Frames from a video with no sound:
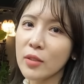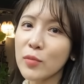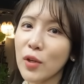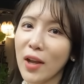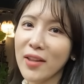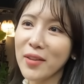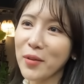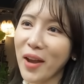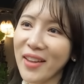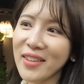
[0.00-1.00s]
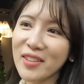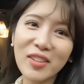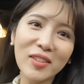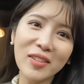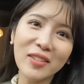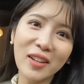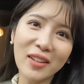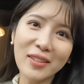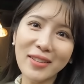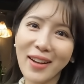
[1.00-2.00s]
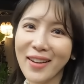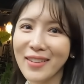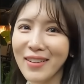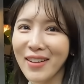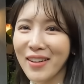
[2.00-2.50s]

심지어 아이디도 하늘, 하늘이야 하늘?